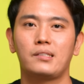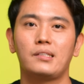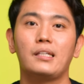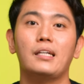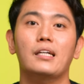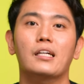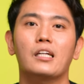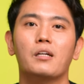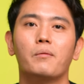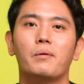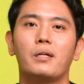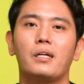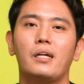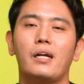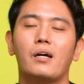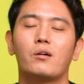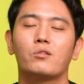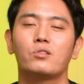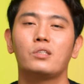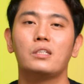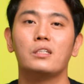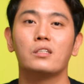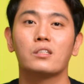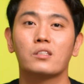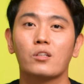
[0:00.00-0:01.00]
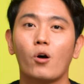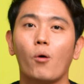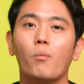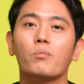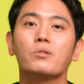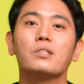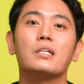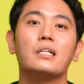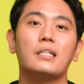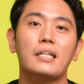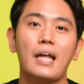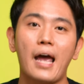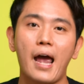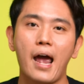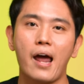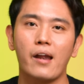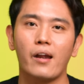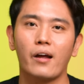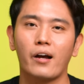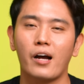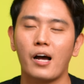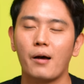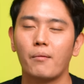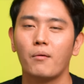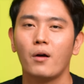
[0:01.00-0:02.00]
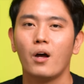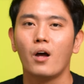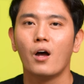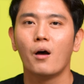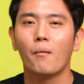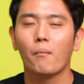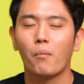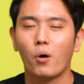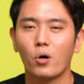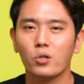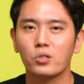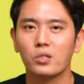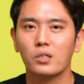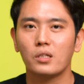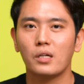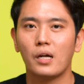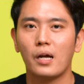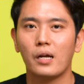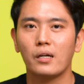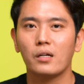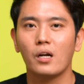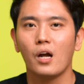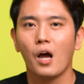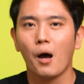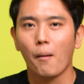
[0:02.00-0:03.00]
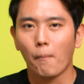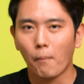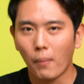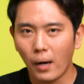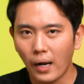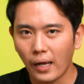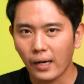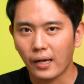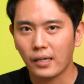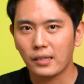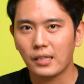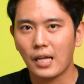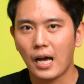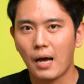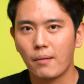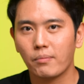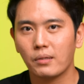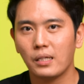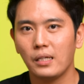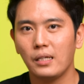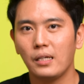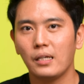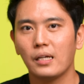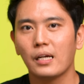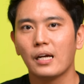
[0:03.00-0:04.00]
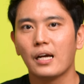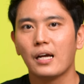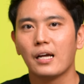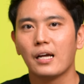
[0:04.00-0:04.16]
สีที่เป็นแนวสีส้มสีแดงนะครับ เพราะฉะนั้นเมื่อไหร่ก็ตามที่